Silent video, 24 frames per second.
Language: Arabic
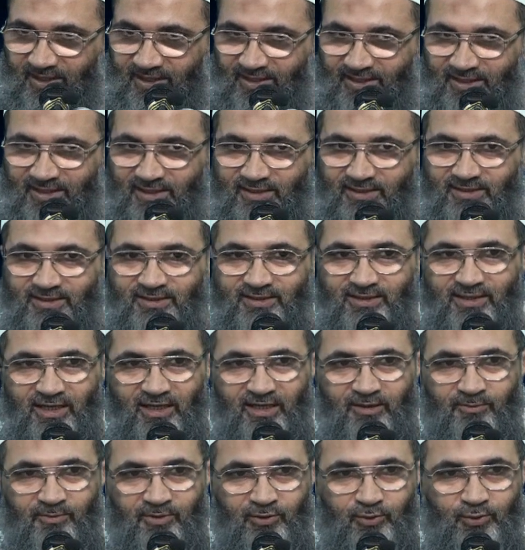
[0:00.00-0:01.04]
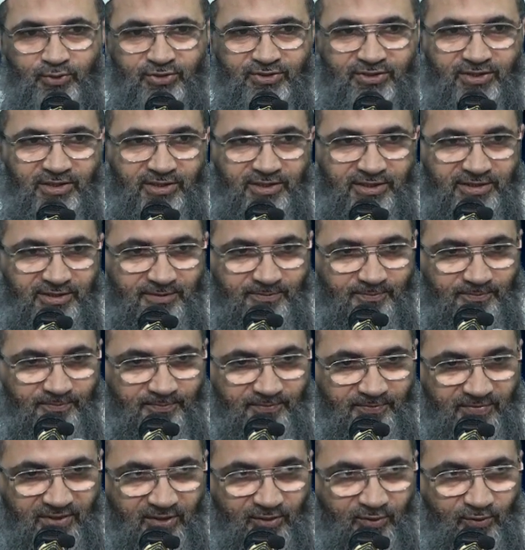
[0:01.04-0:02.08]
الذي يحمل الصليب
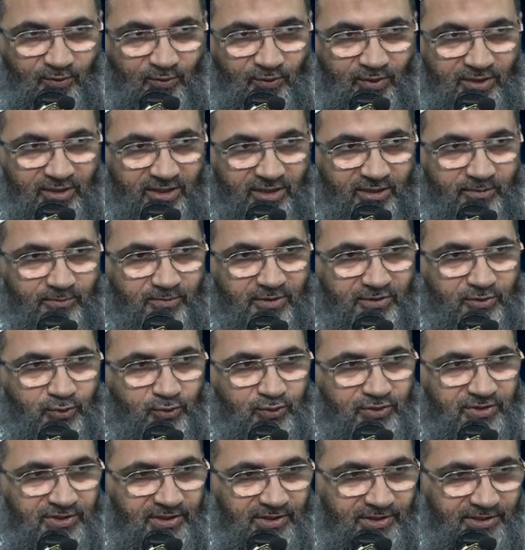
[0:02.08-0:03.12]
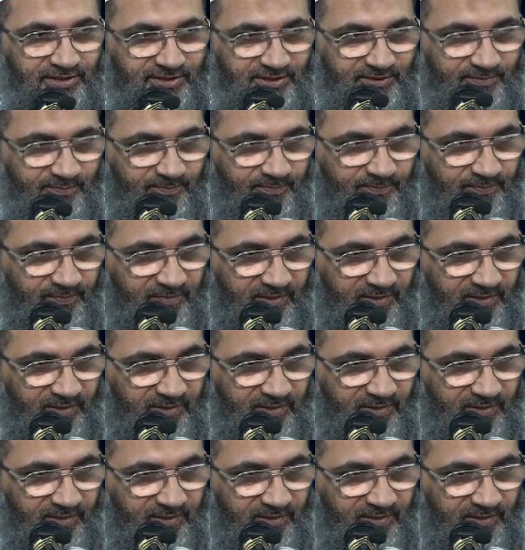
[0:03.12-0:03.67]
ويلبس الصليب